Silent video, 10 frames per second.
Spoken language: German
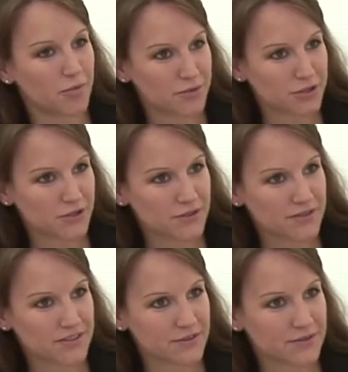und
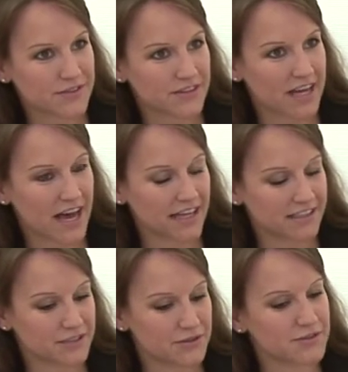Standortbestimmung
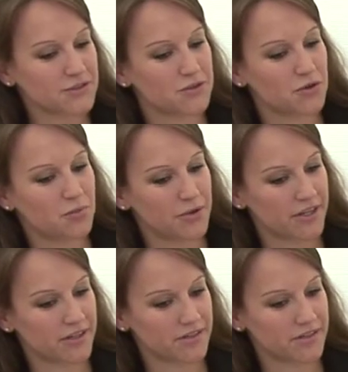sind wichtige